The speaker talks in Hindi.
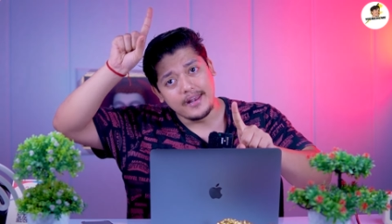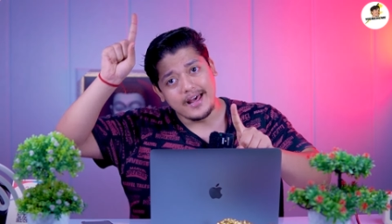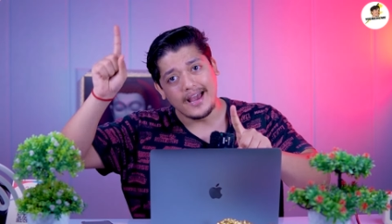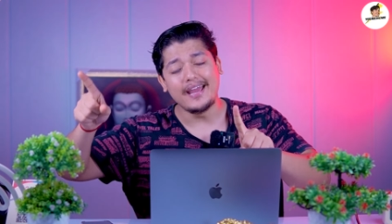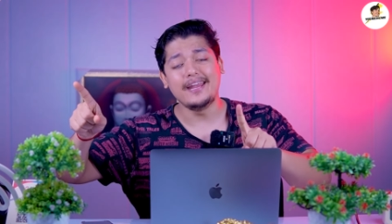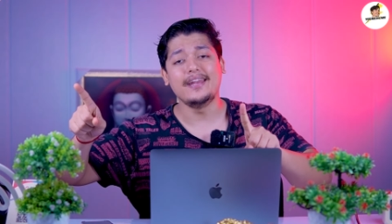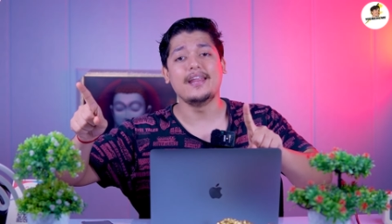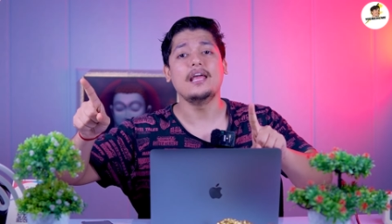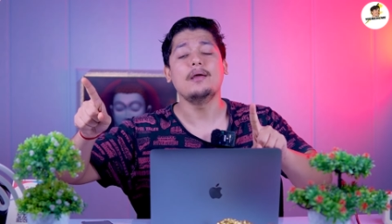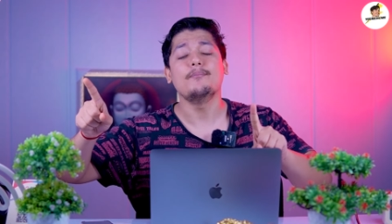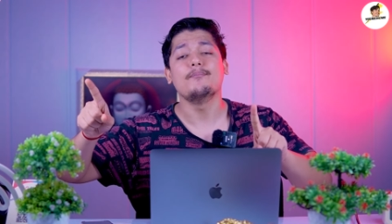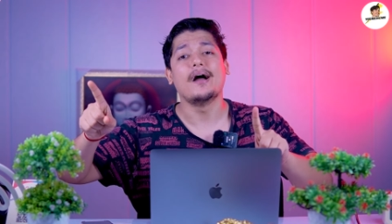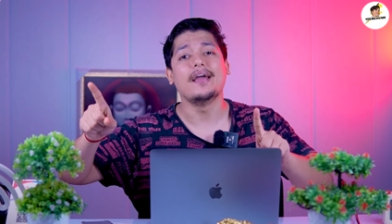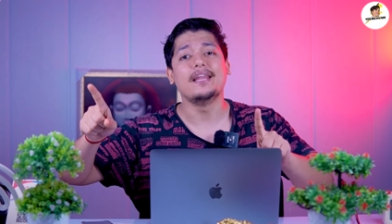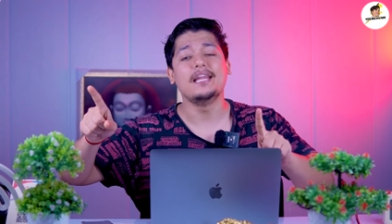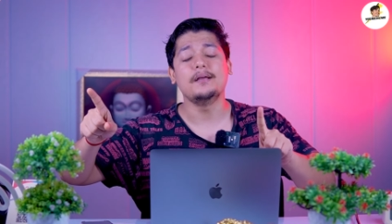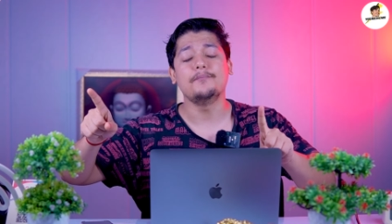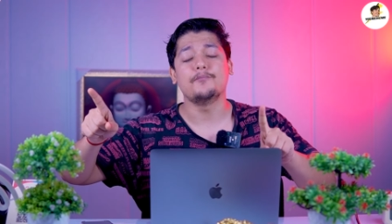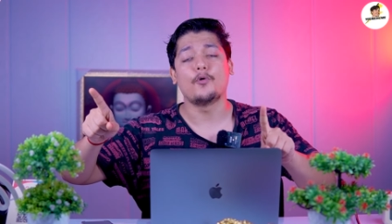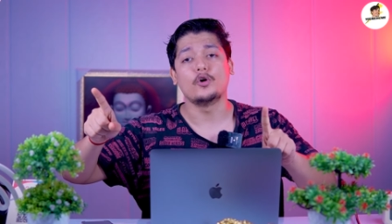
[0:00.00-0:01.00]
नए नए
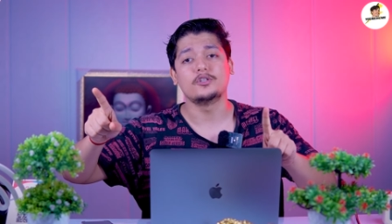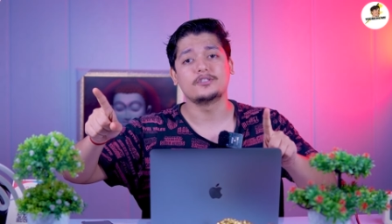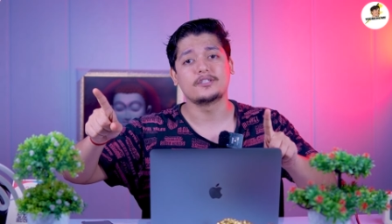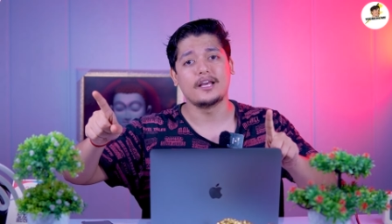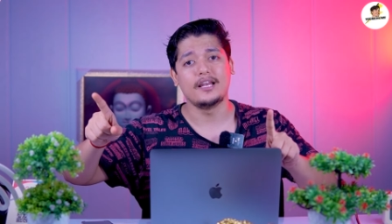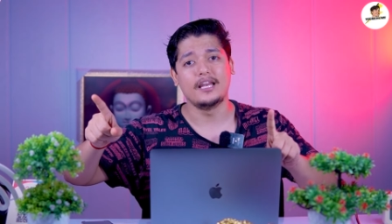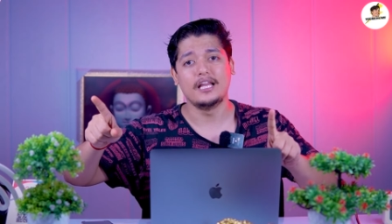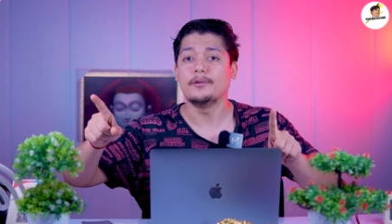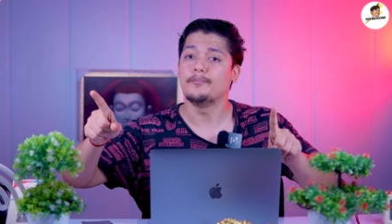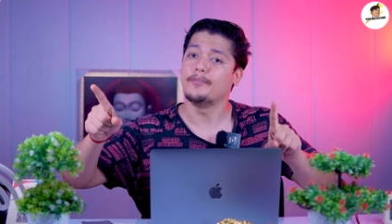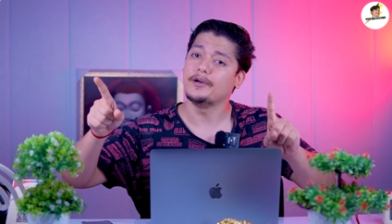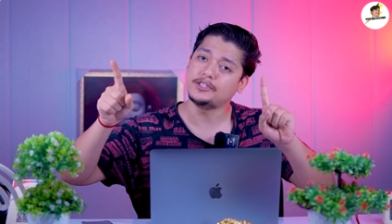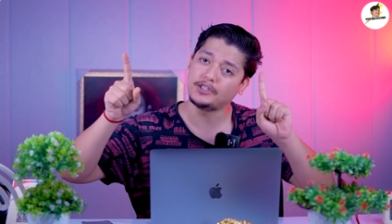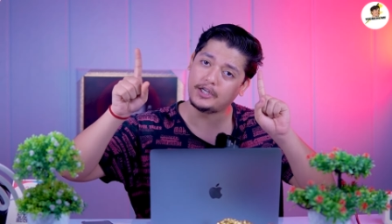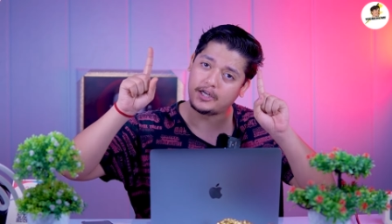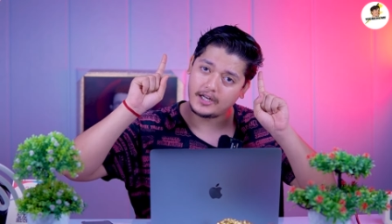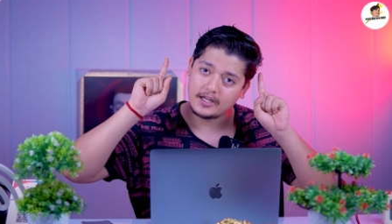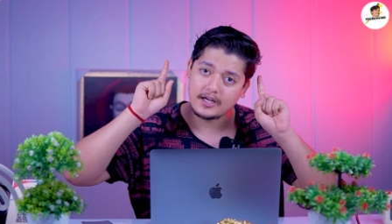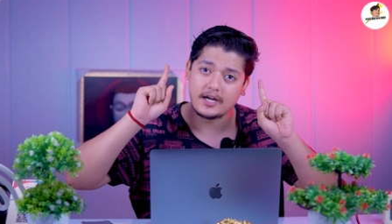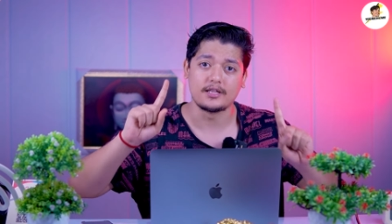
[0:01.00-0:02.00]
माइनिंग बॉट्स के लिंक में
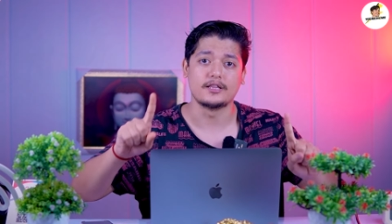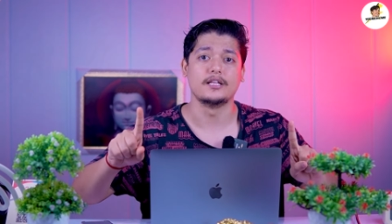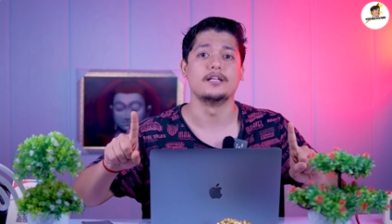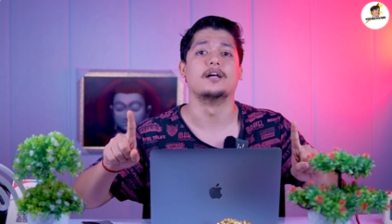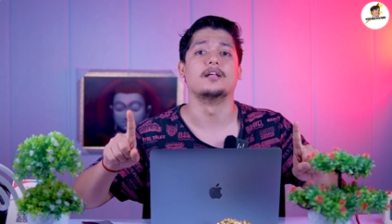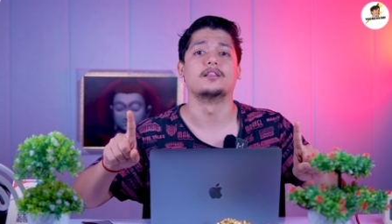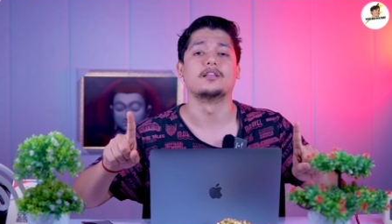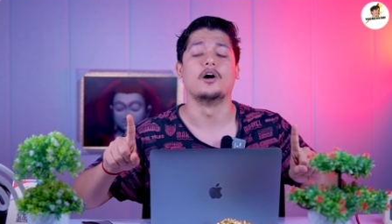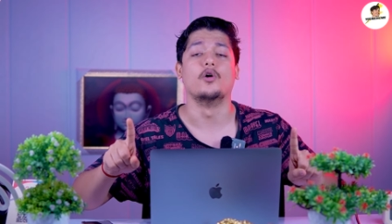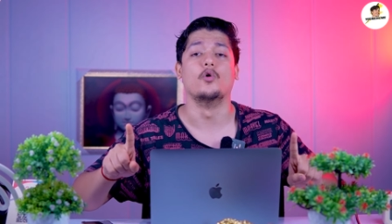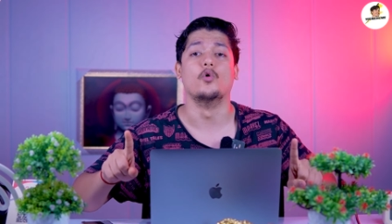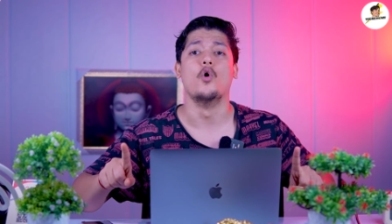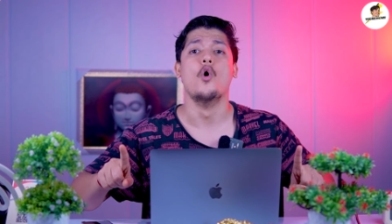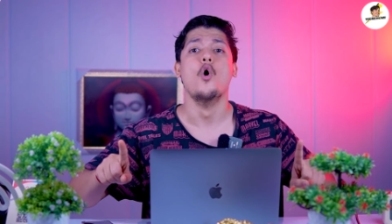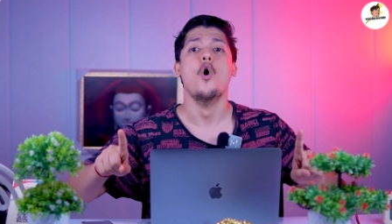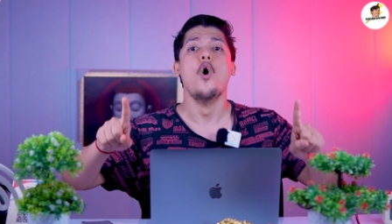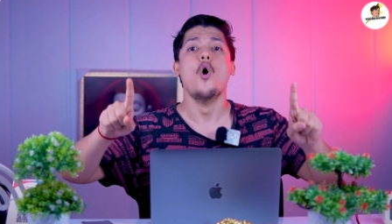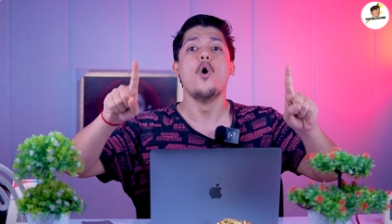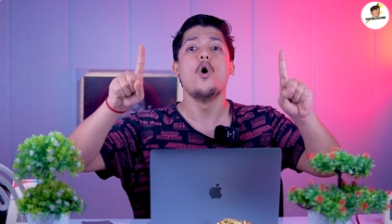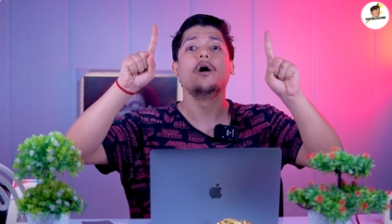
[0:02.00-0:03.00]
शेयर करते रहता हूं
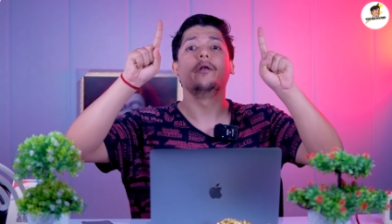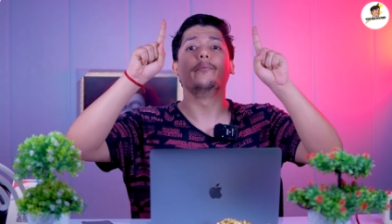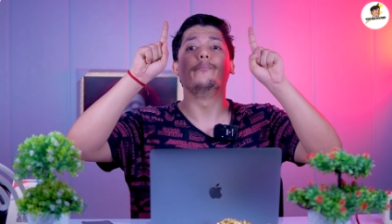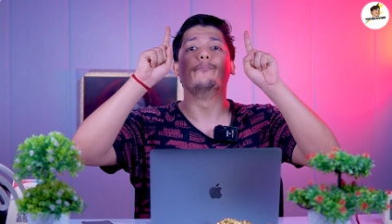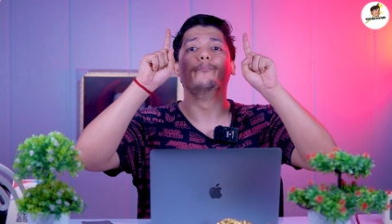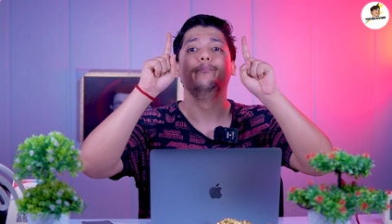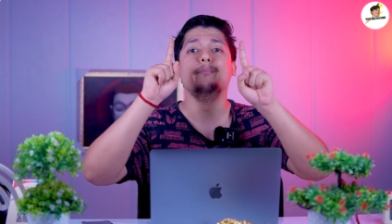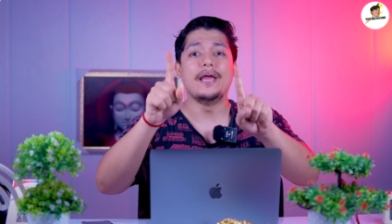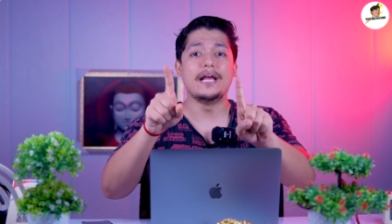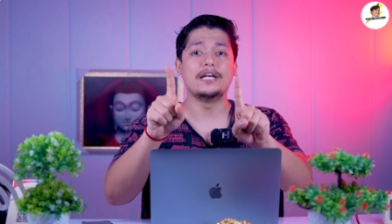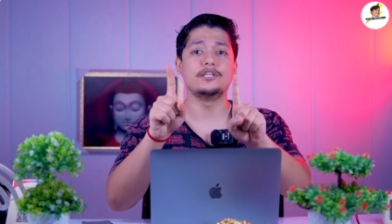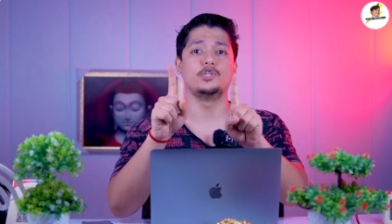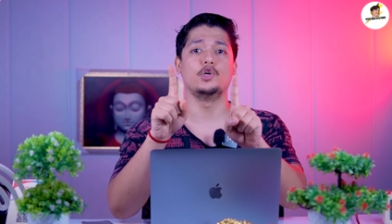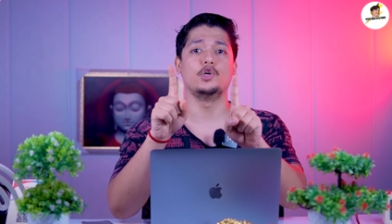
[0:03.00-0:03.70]
और मेक